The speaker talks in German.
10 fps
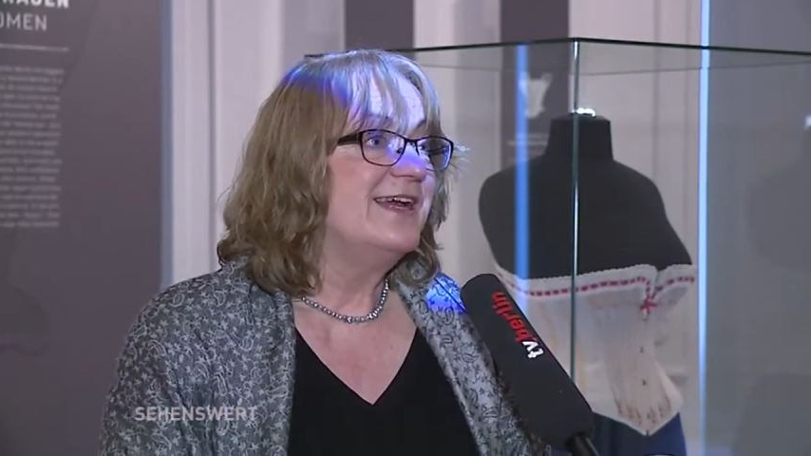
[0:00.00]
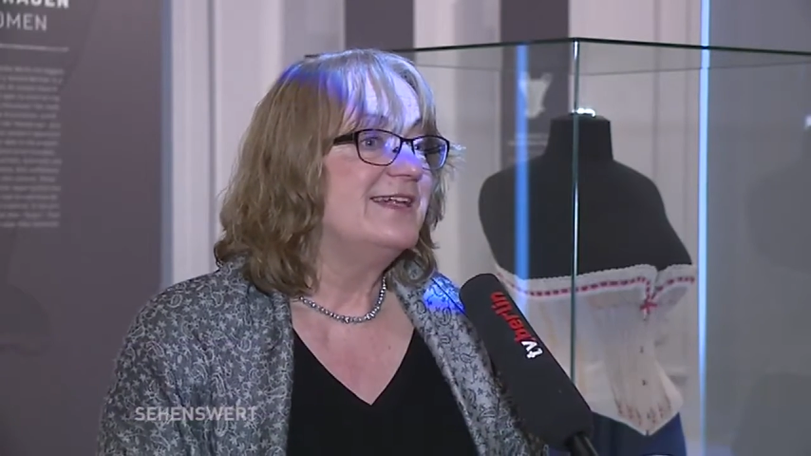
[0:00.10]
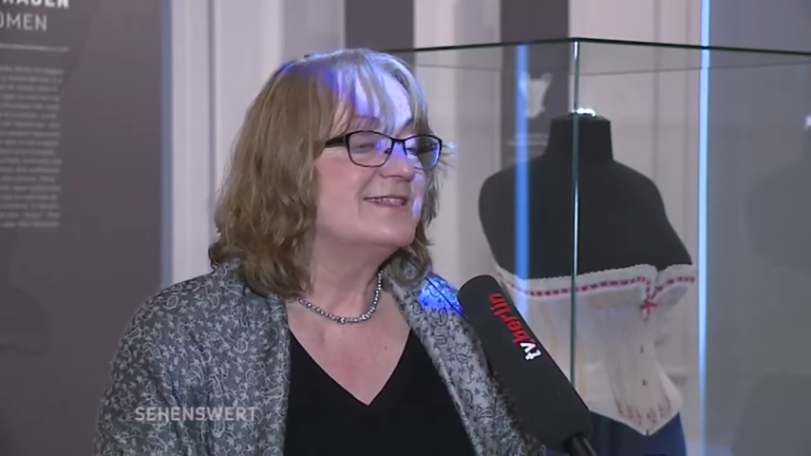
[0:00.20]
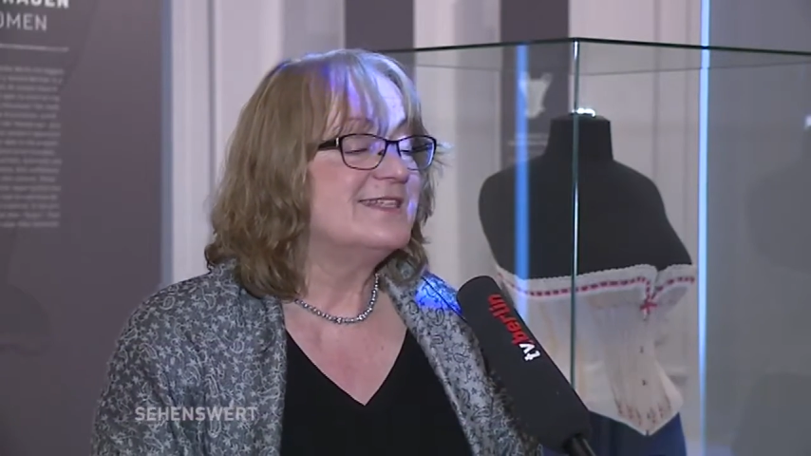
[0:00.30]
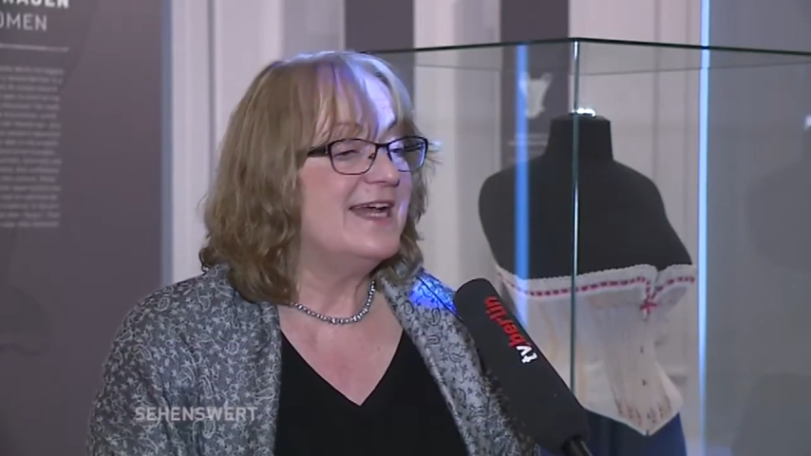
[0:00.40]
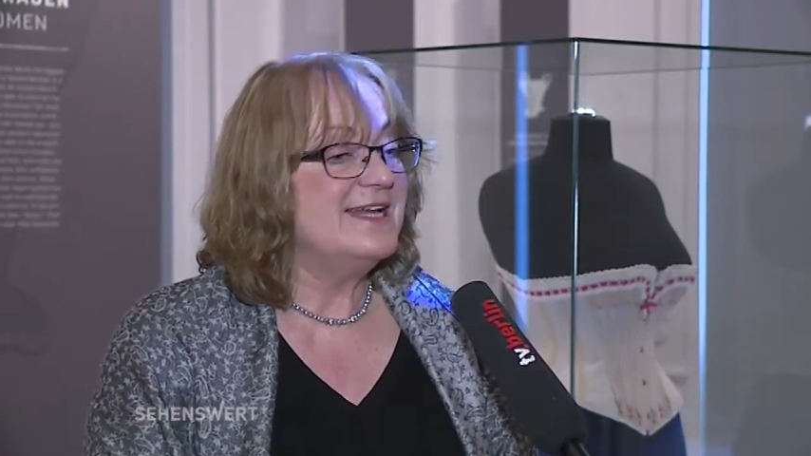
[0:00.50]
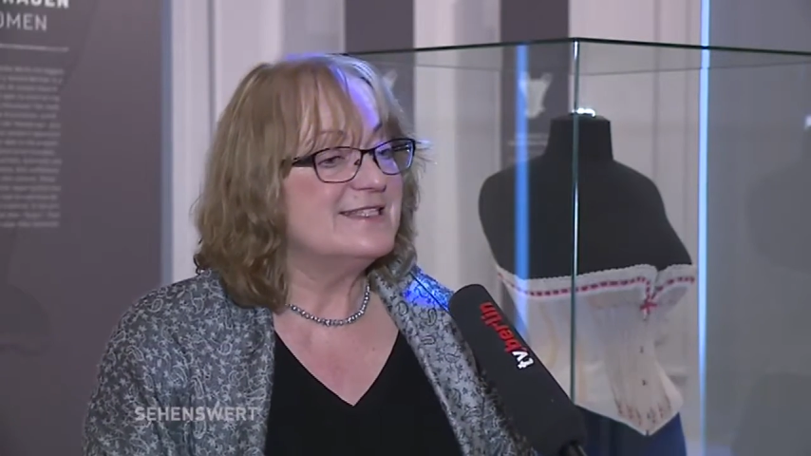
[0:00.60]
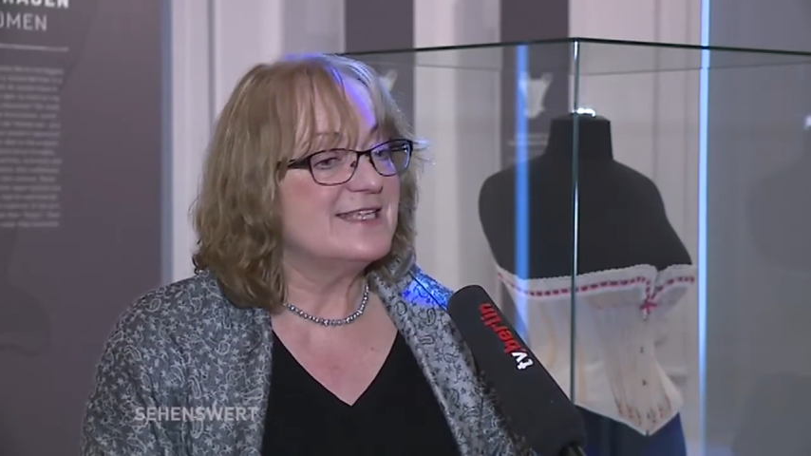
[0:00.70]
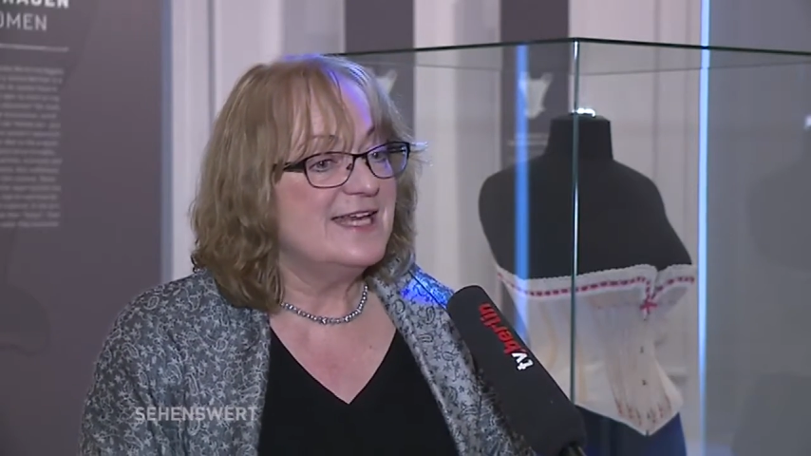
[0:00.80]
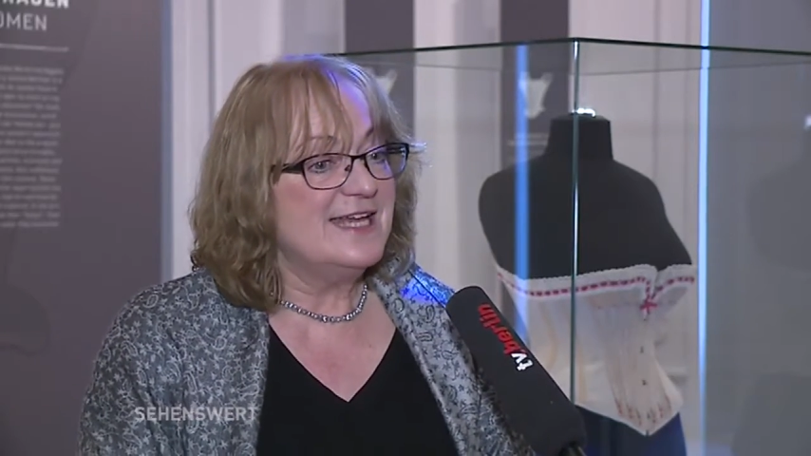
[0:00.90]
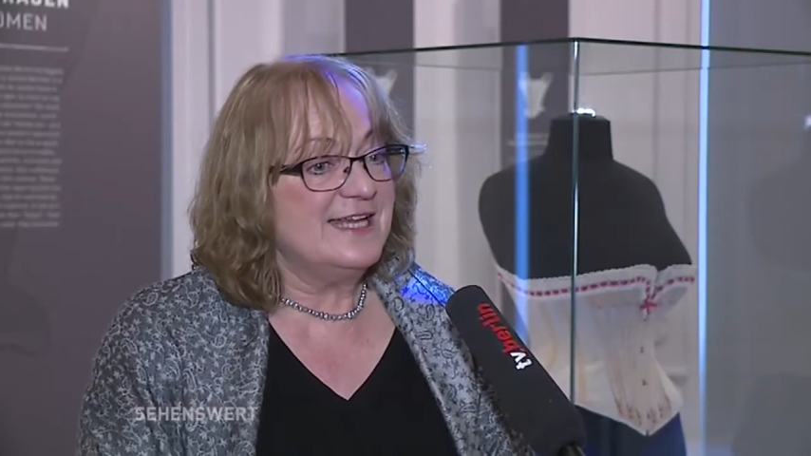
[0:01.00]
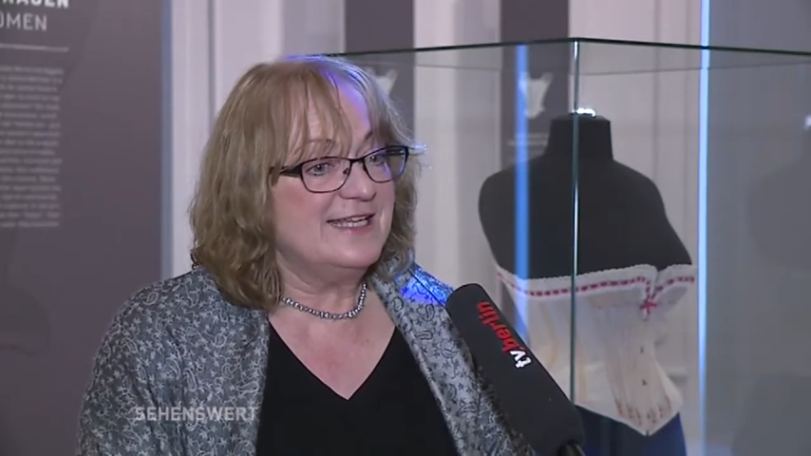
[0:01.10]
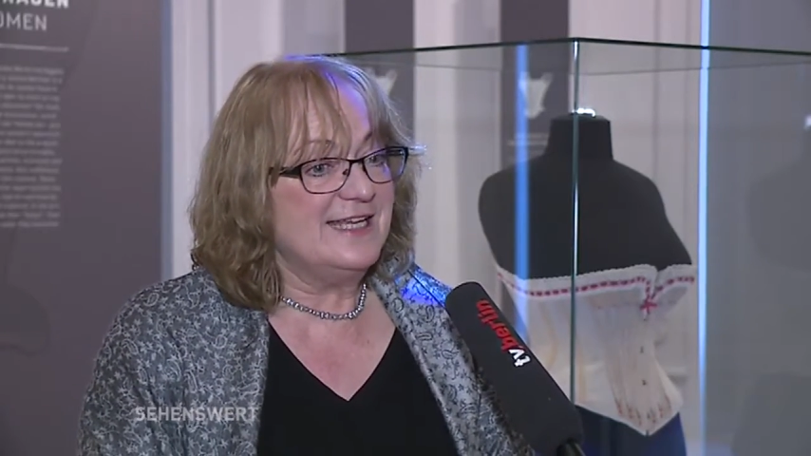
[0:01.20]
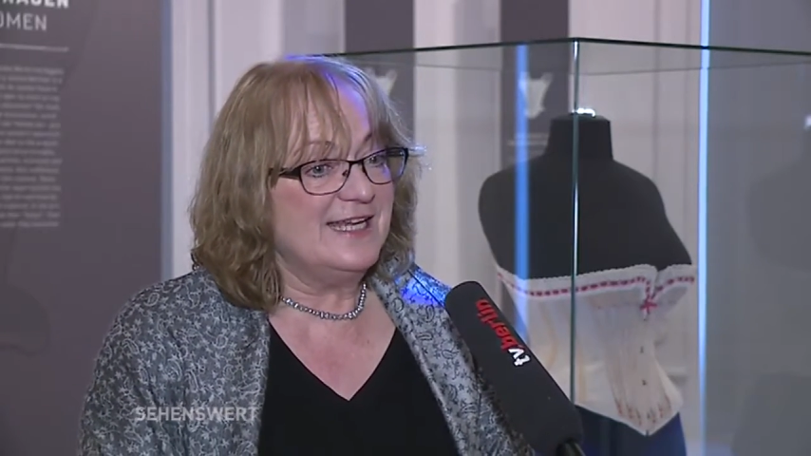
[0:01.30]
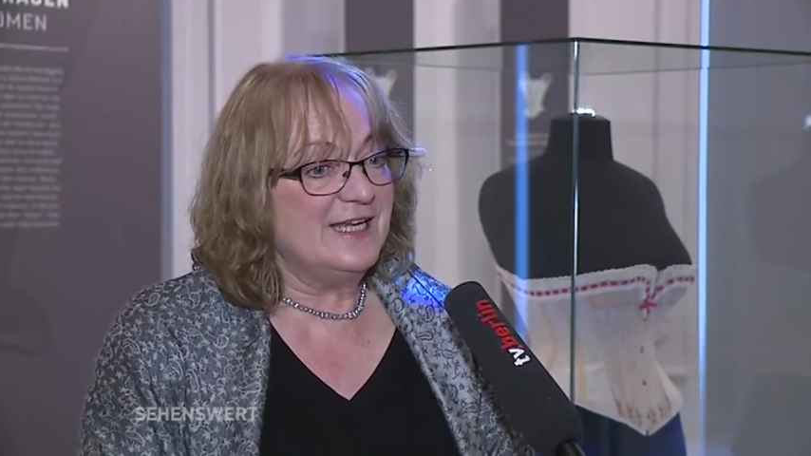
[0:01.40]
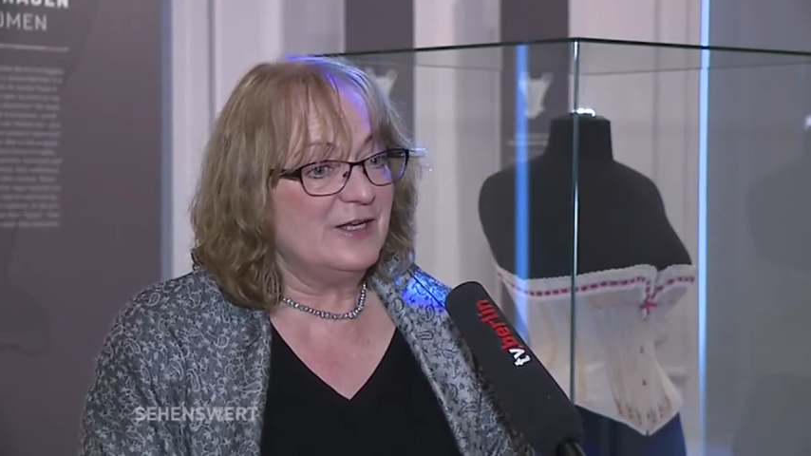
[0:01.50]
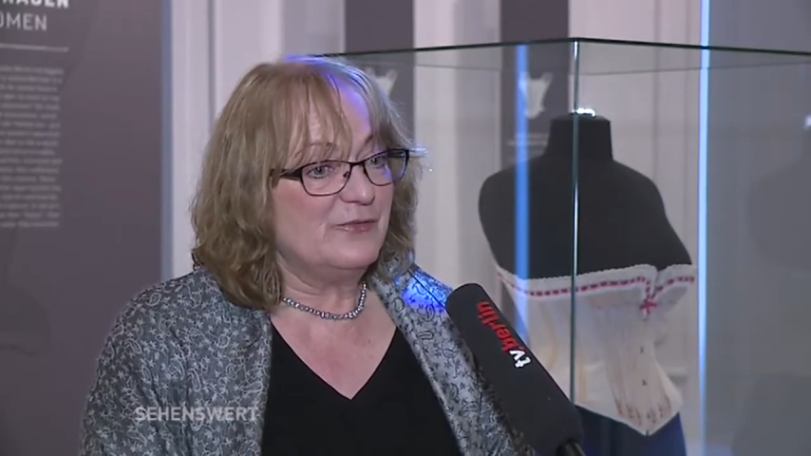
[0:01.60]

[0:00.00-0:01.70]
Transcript: Also das heißt, die